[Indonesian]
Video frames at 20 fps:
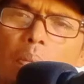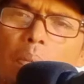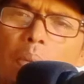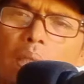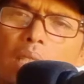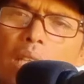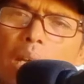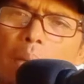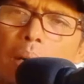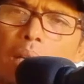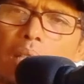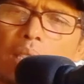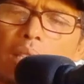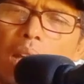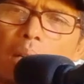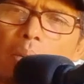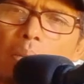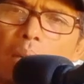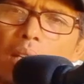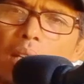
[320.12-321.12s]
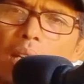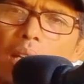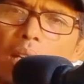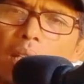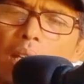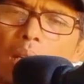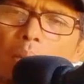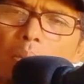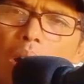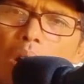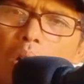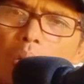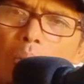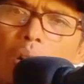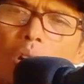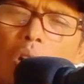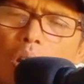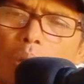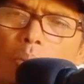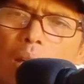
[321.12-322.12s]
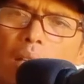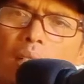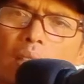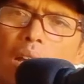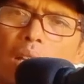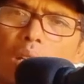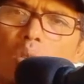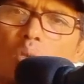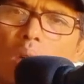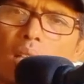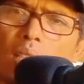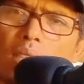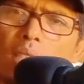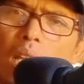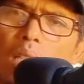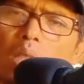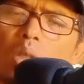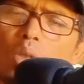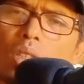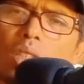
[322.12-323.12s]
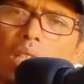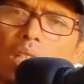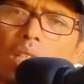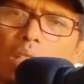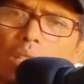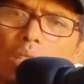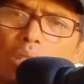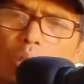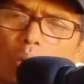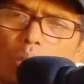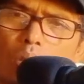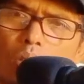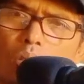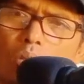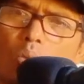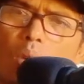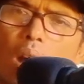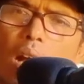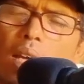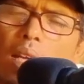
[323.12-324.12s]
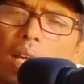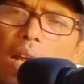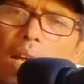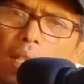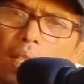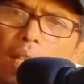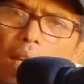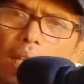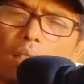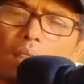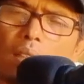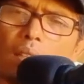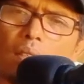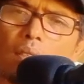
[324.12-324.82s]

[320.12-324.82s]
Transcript: Pejabat yang mana yang mau mengorbankan uang 100 triliun, uang rakyat